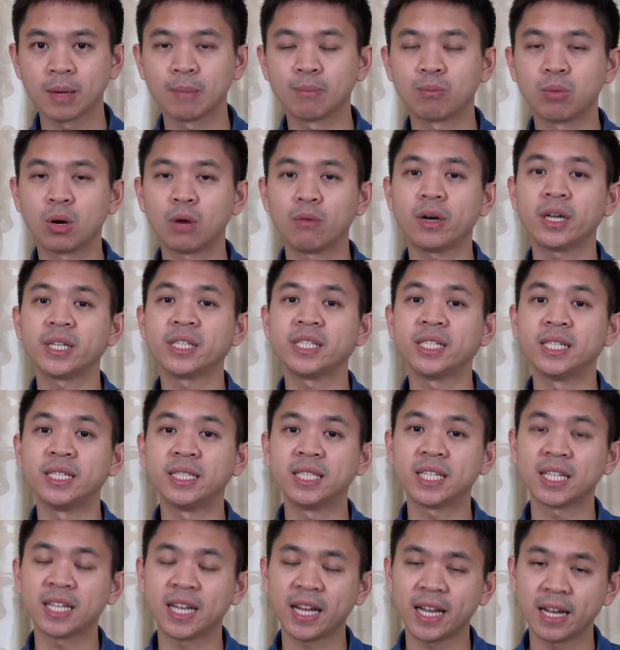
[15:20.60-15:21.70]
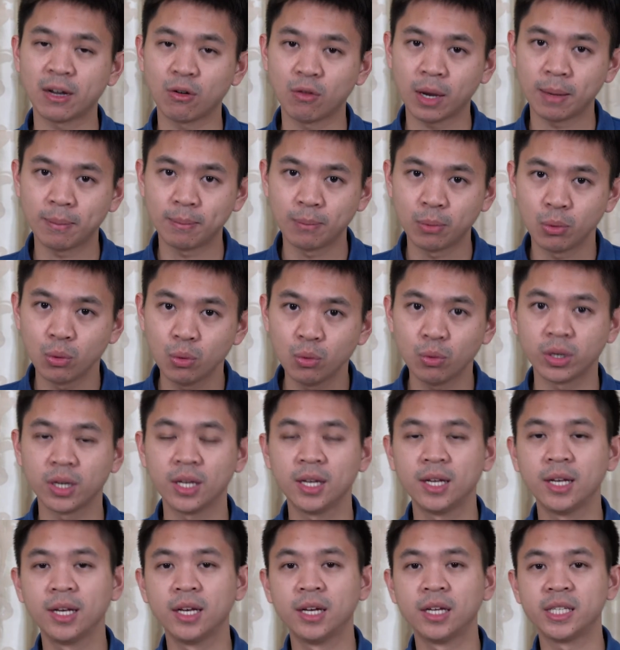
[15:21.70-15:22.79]
เพราะว่าสิ่งที่ทนายความพูด
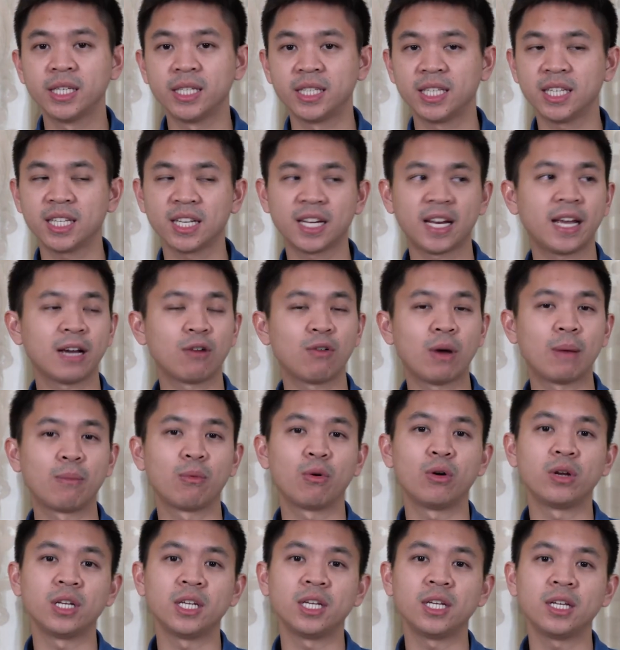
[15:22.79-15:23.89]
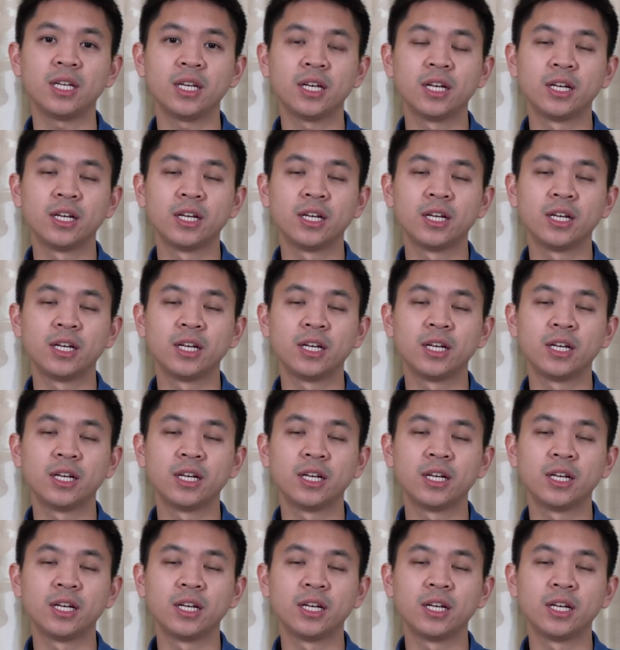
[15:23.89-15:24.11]
สิ่งที่ทนายความคนนี้